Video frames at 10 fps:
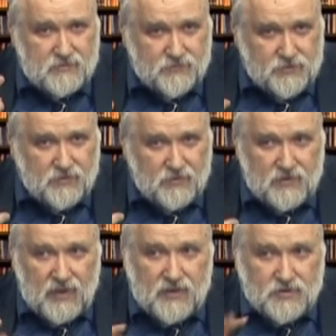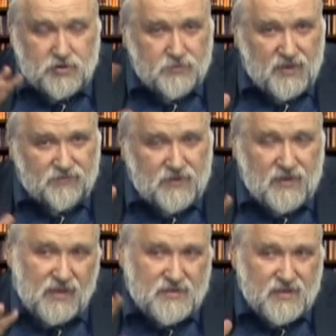Все, на один субъект
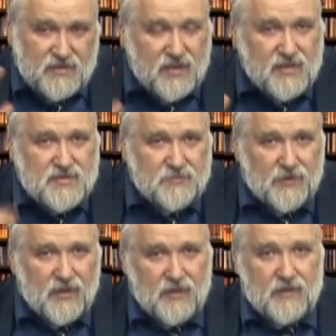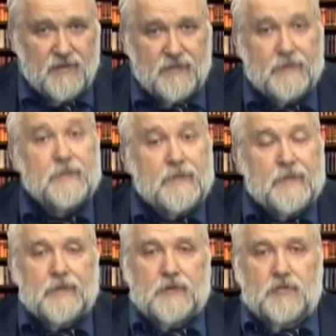федерации три экземпляра.
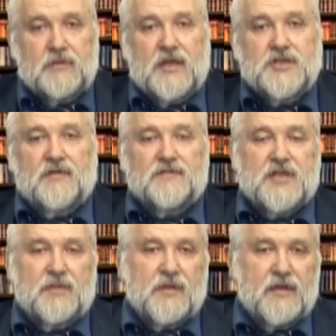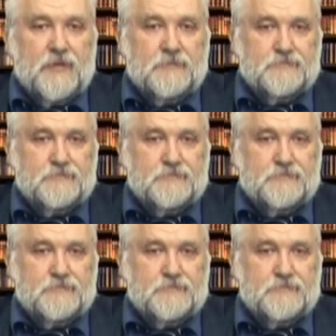Удачи вам, всех благ.